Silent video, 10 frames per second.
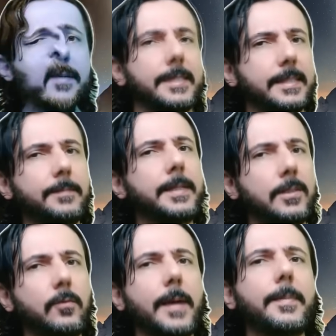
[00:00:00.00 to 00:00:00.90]
mas também
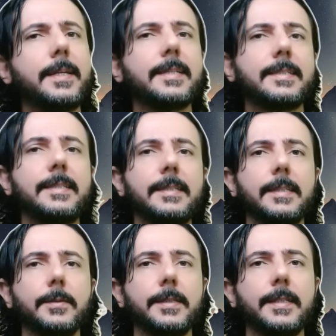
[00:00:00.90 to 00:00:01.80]
não é bem assim
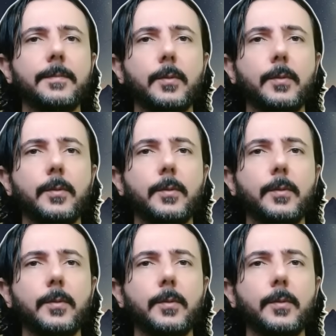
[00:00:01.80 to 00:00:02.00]
não, né?